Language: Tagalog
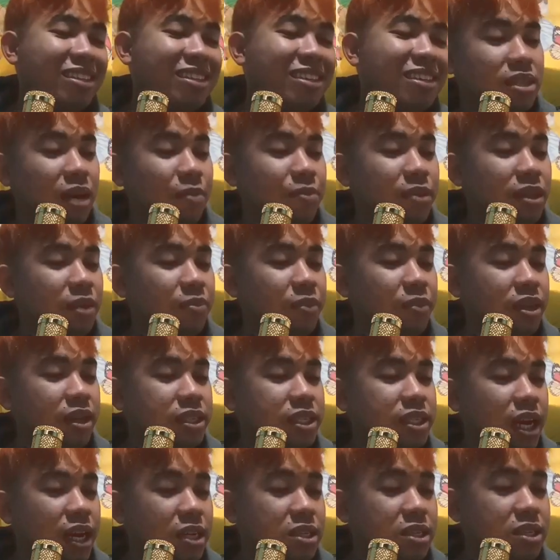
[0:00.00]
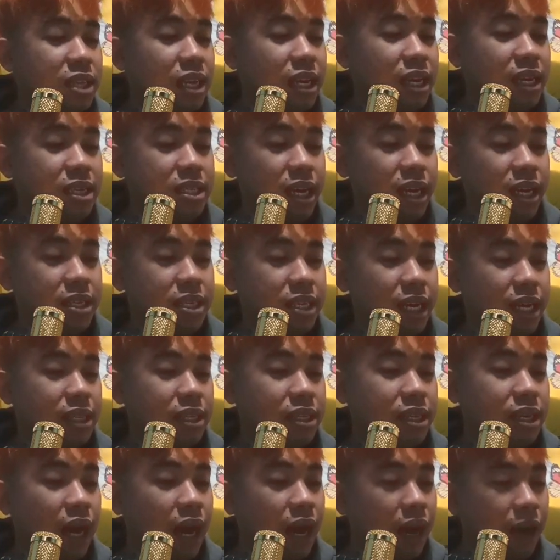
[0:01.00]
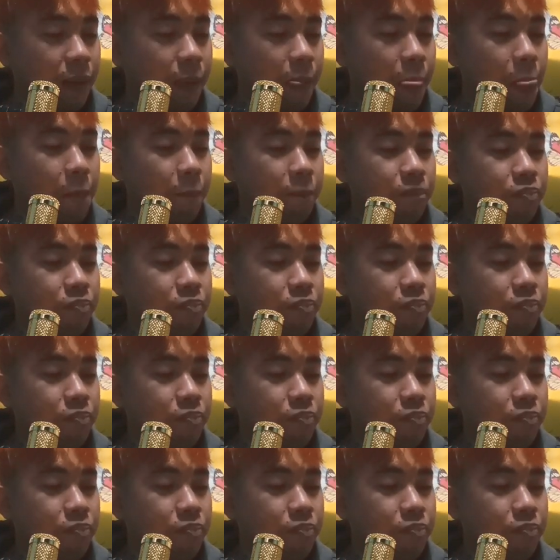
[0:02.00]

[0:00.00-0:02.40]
Sabi naman ni Jaris Dalisay, saan ka?